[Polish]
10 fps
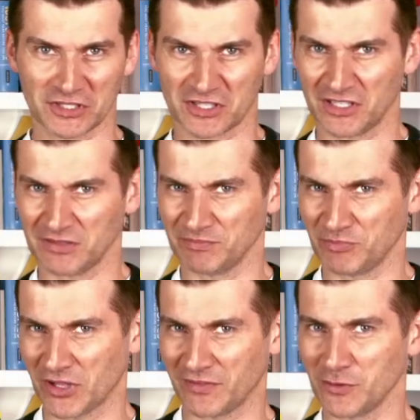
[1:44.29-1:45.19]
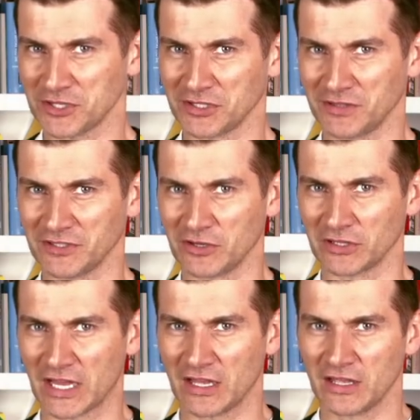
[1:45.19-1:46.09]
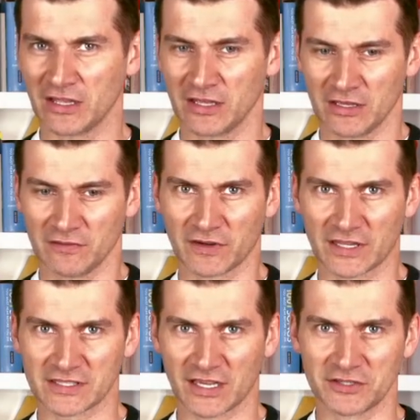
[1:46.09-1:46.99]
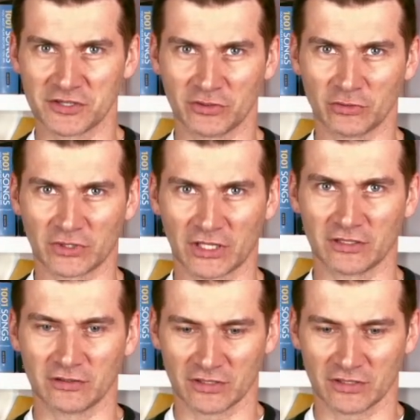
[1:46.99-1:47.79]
że pojawiła się niewygoda, wracajcie tutaj.